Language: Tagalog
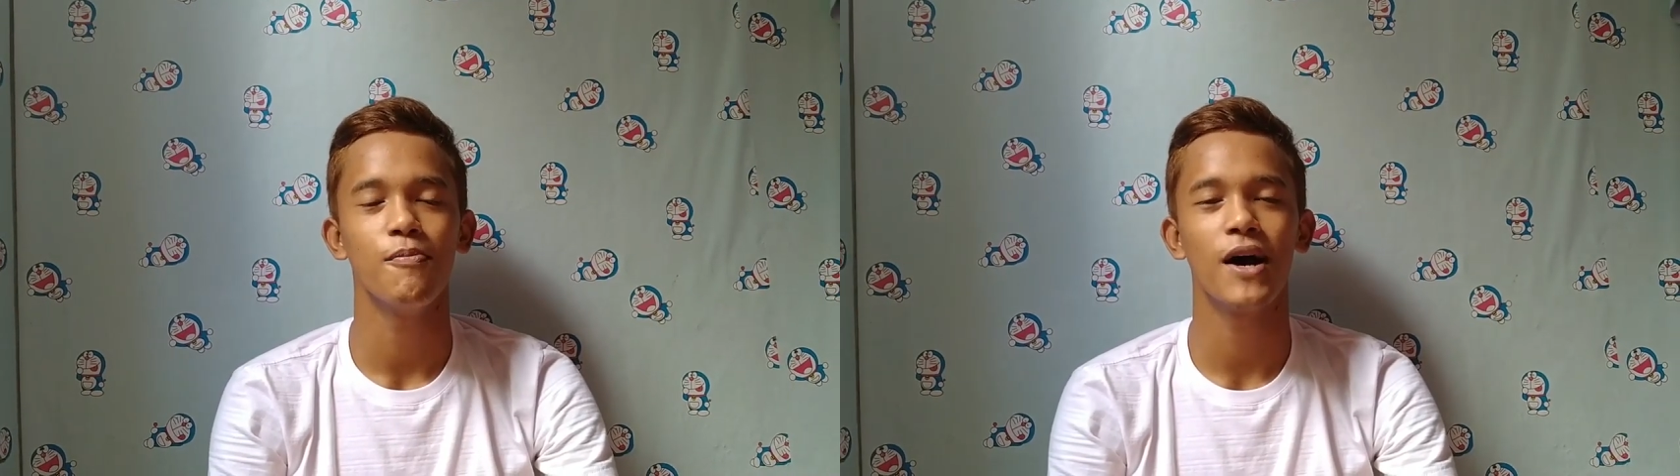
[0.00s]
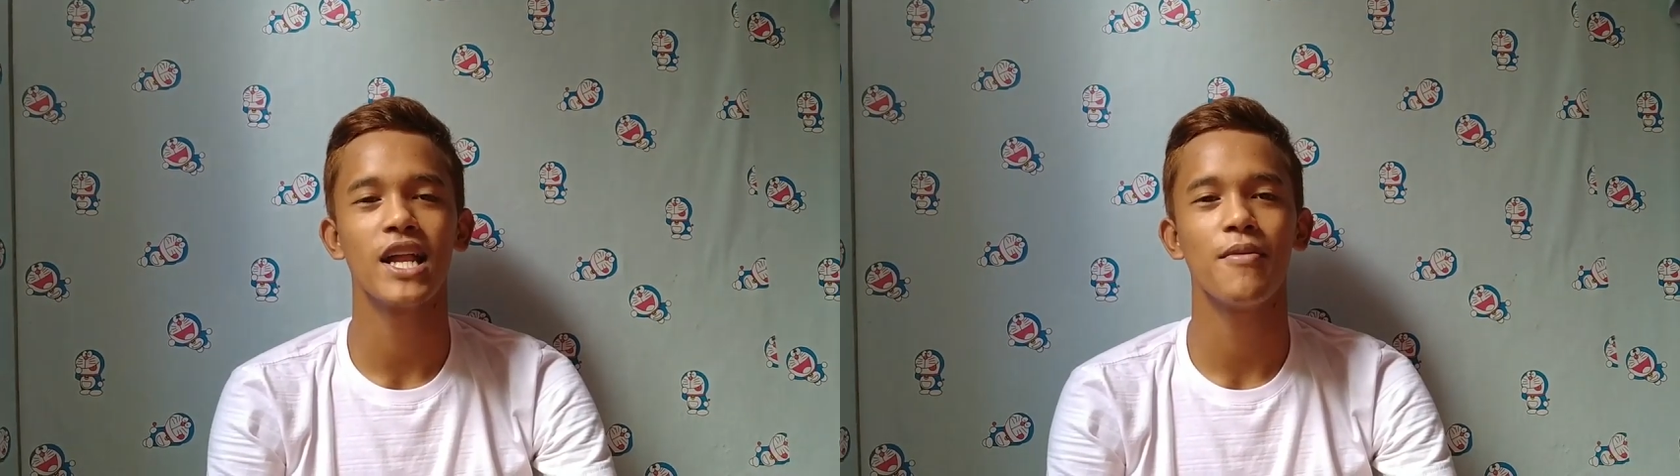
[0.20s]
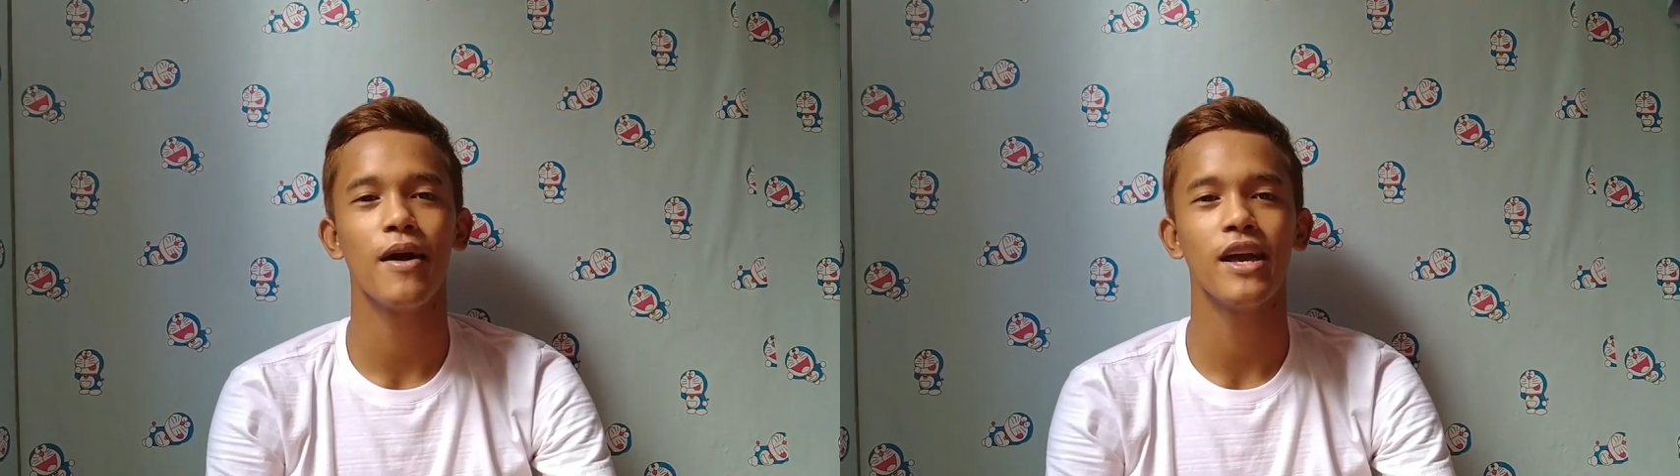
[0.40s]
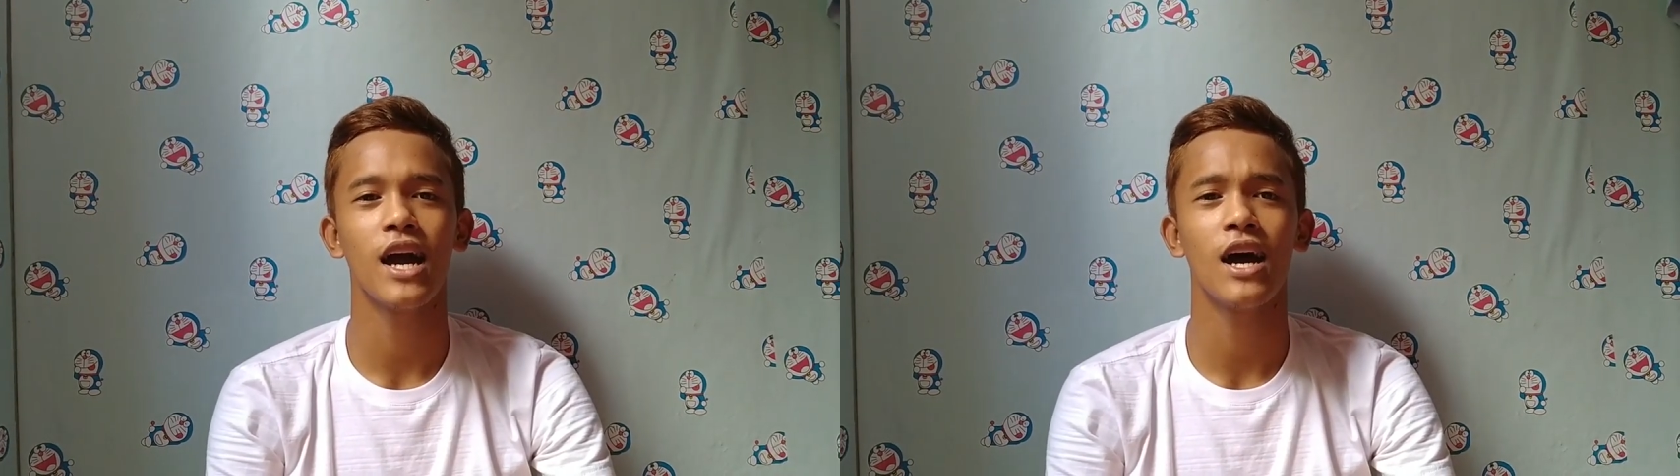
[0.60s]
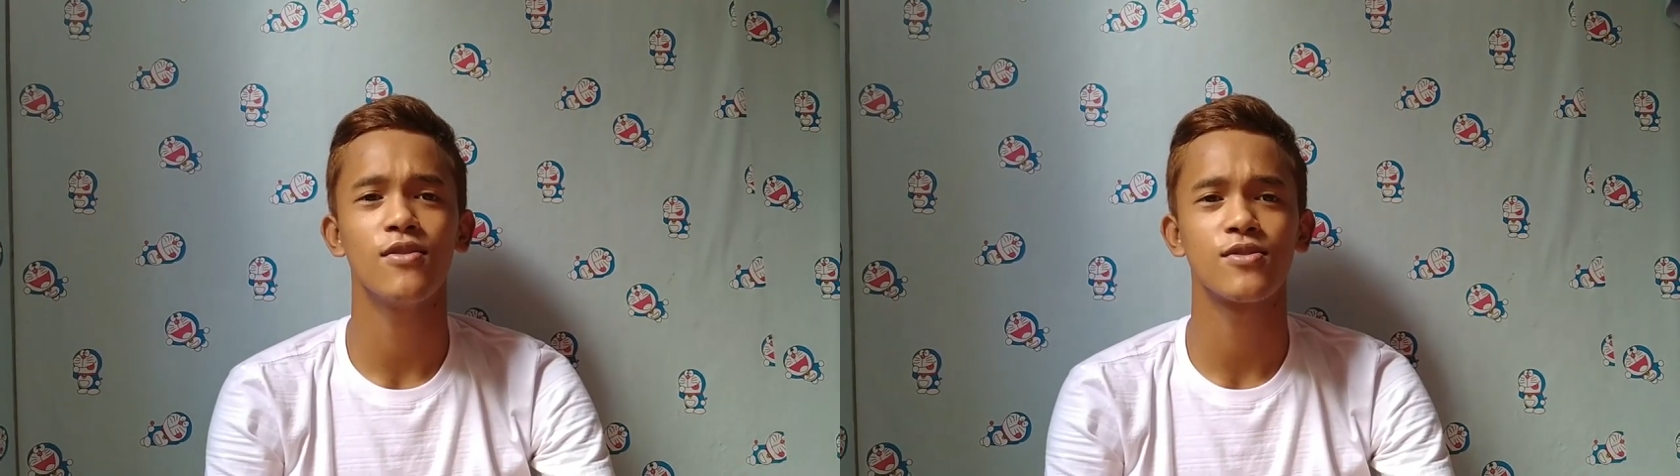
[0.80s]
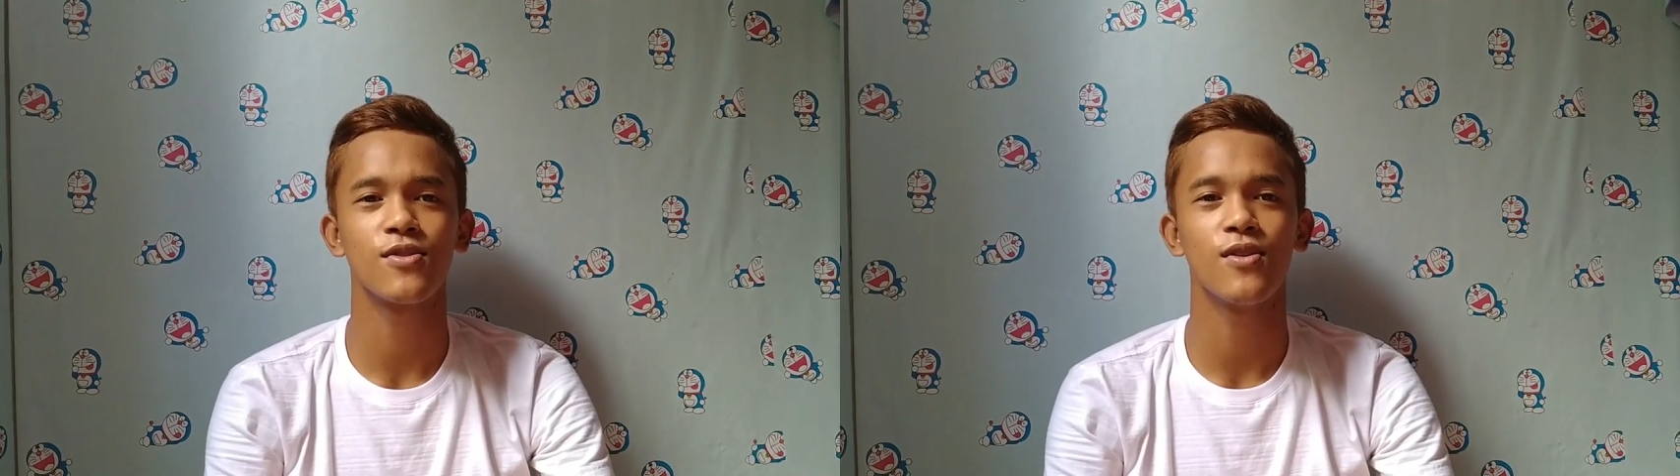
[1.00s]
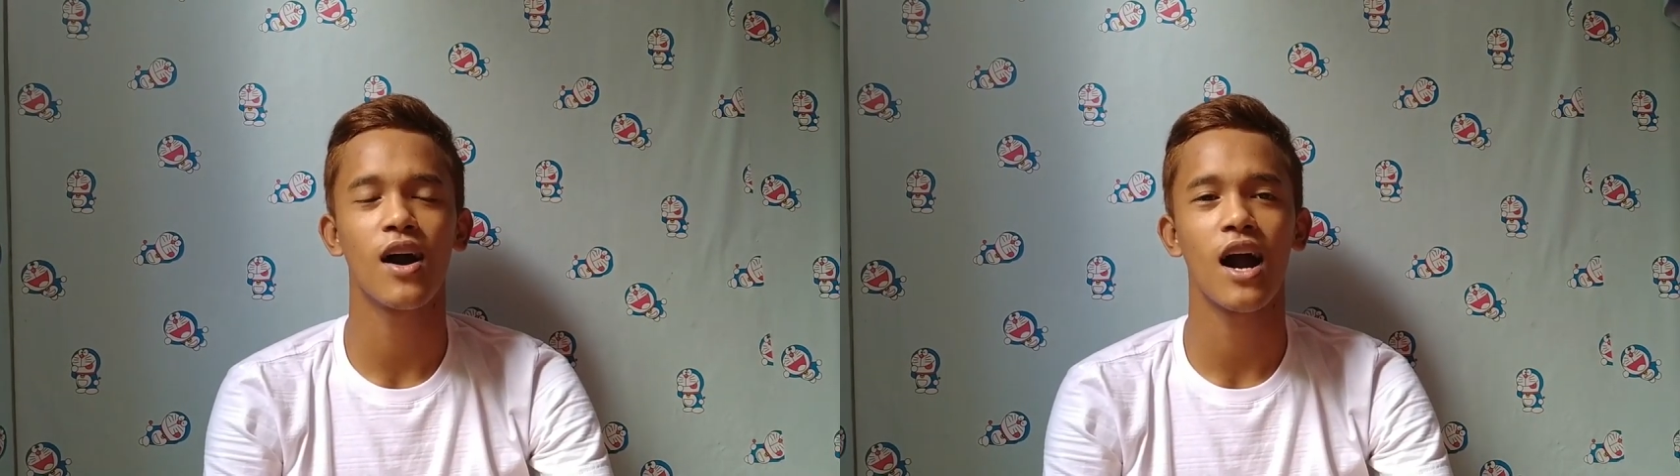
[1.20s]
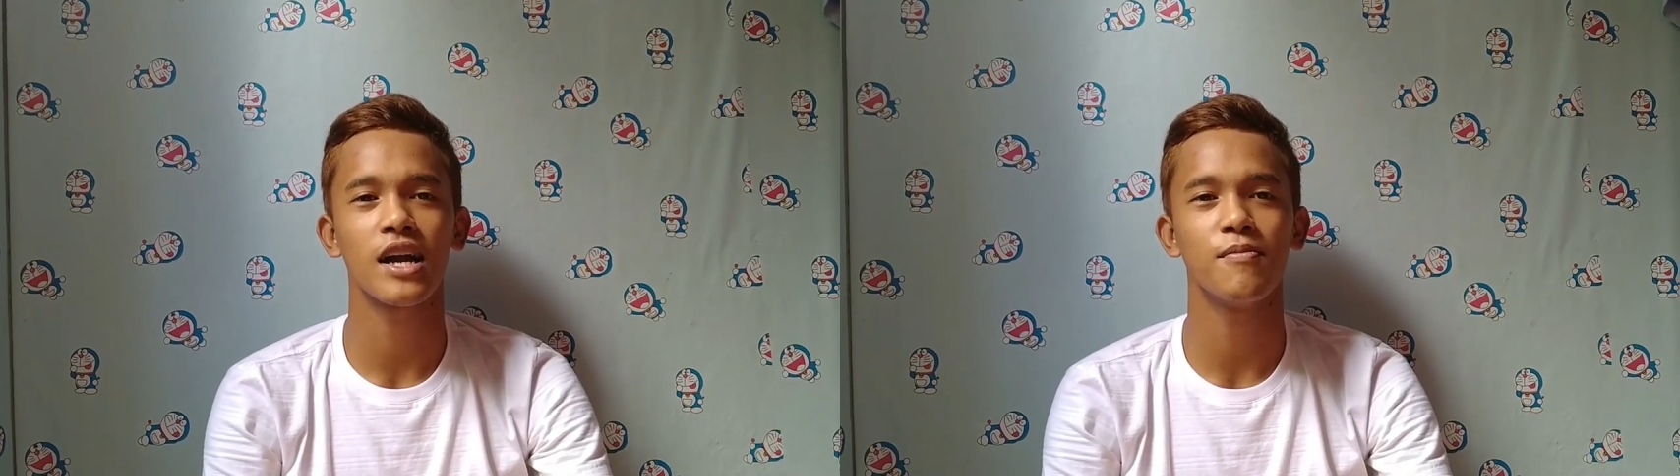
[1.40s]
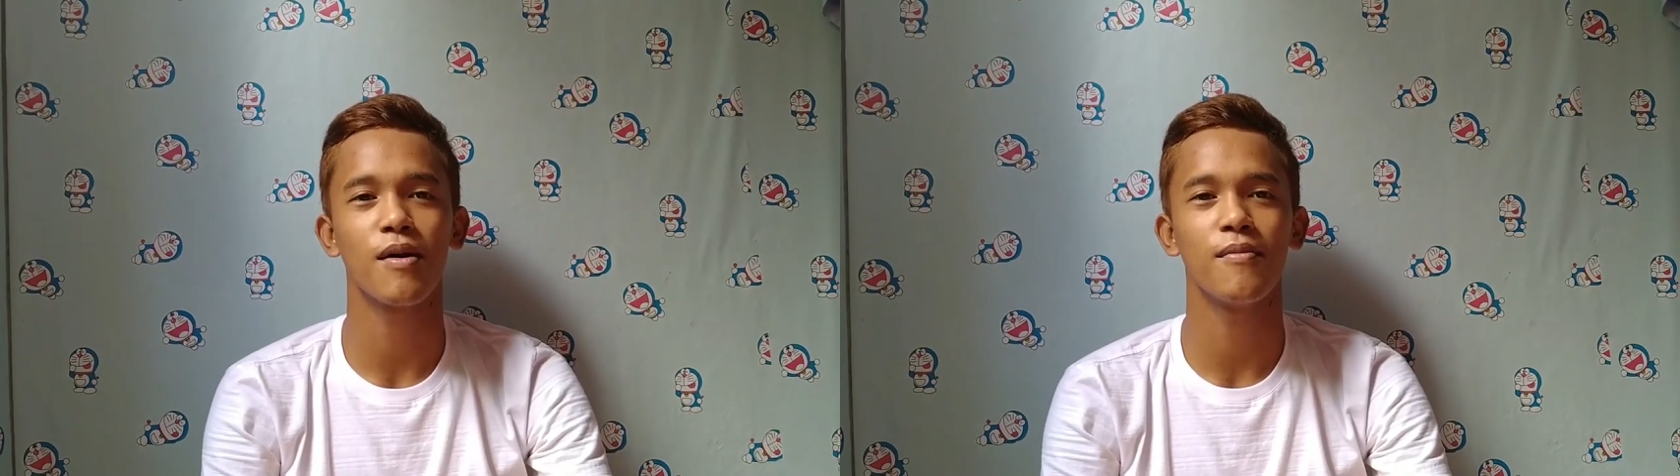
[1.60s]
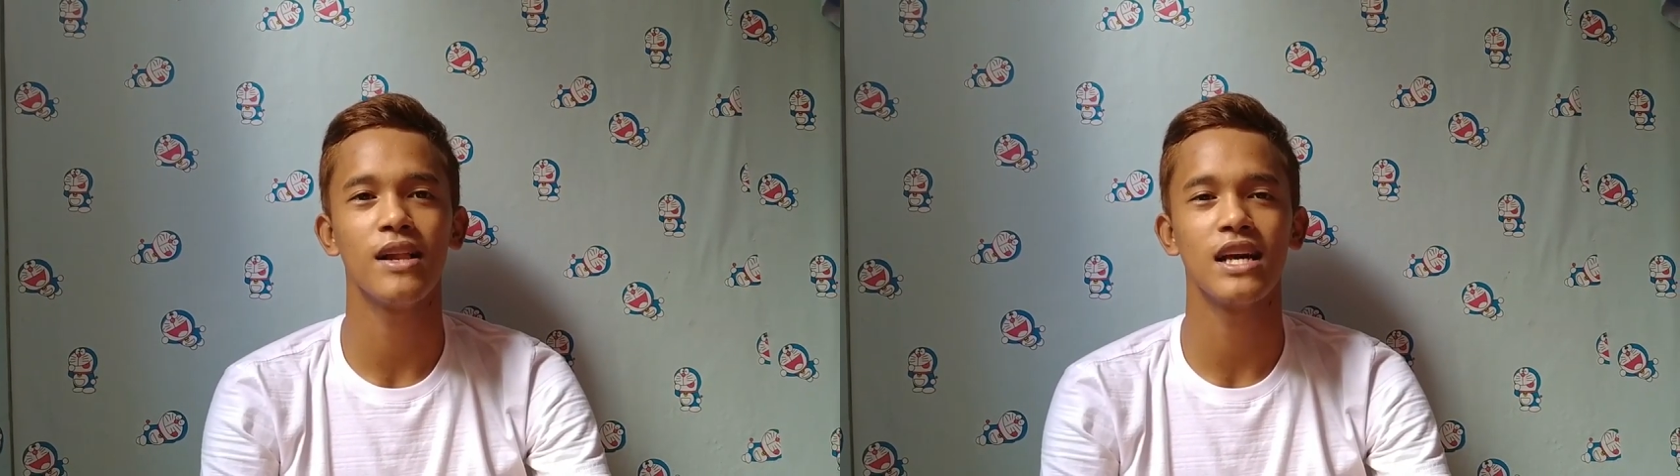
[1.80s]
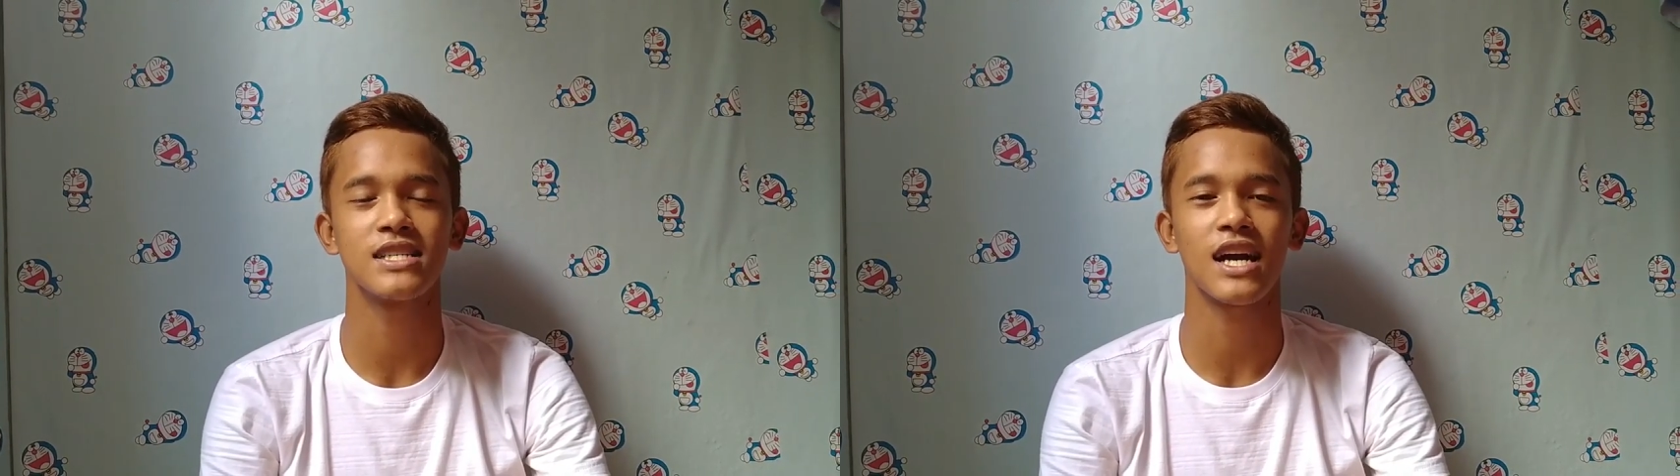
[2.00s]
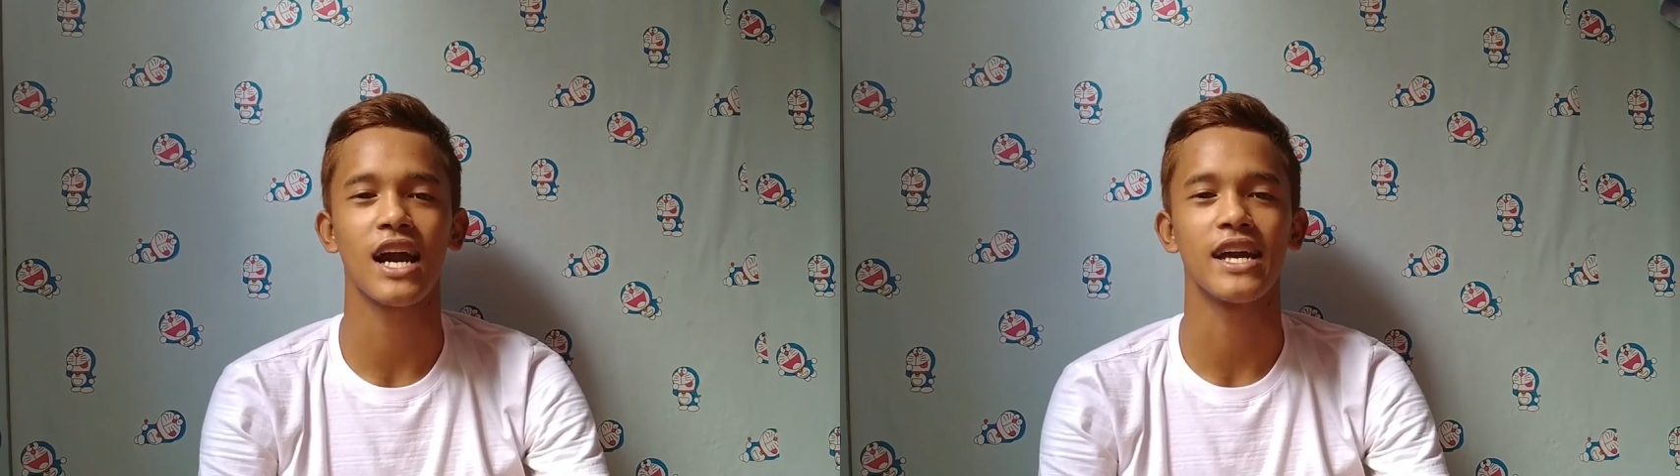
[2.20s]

para maiahon ko ang aking pamilya sa